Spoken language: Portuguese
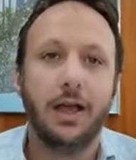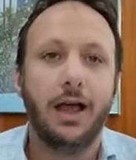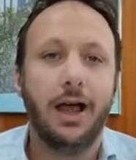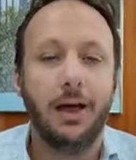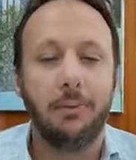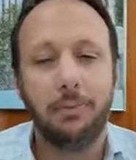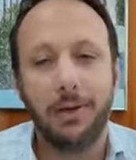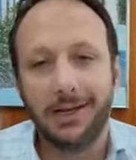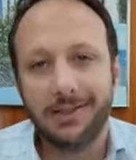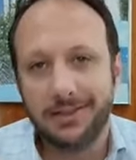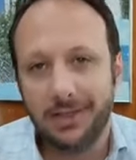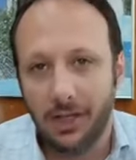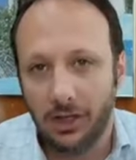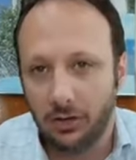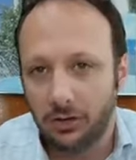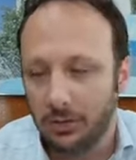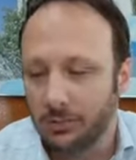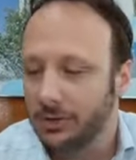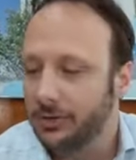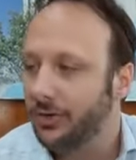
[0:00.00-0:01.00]
A parceria
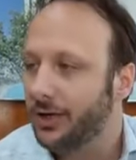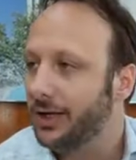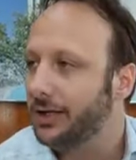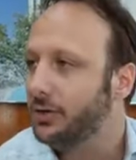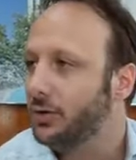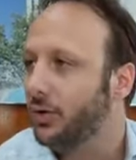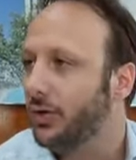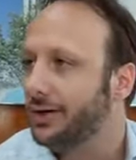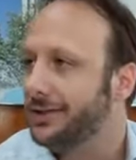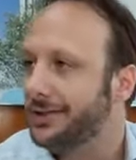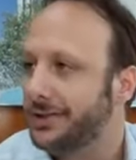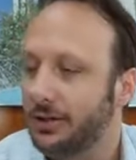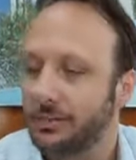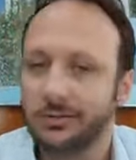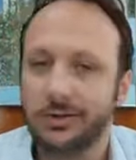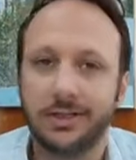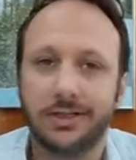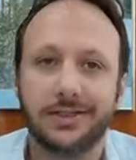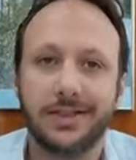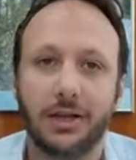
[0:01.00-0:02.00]
com a Câmara de Vereadores,
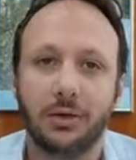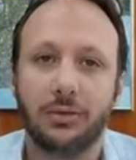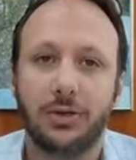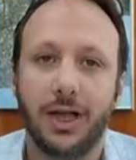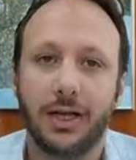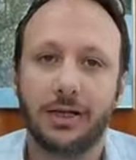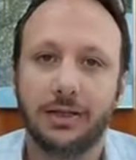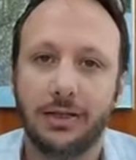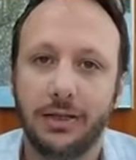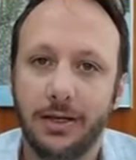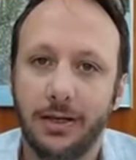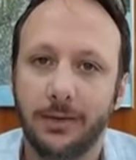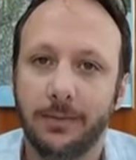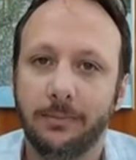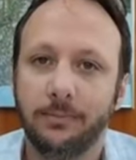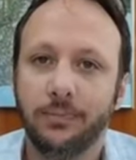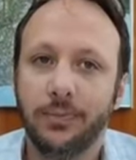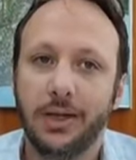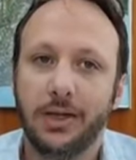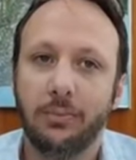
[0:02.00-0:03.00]
temos que salutar aqui,